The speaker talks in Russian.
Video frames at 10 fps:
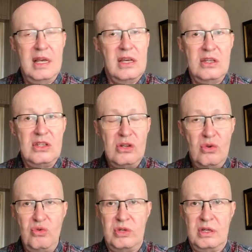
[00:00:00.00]
эти
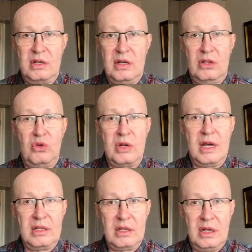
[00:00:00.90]
люди, которые
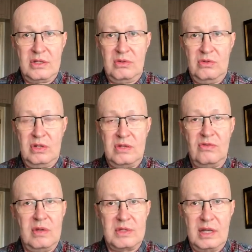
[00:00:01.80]
отказывают
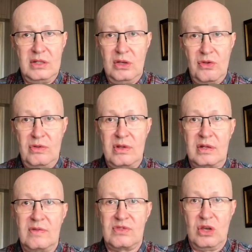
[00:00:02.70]
своим
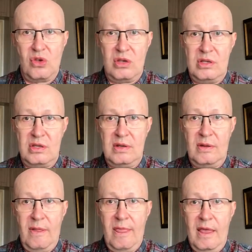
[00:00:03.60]
соотечественникам в защите
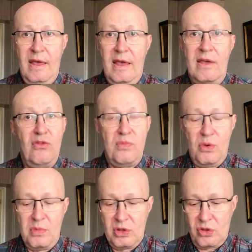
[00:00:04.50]
и в
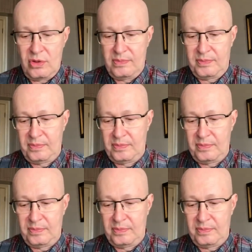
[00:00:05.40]
помощи.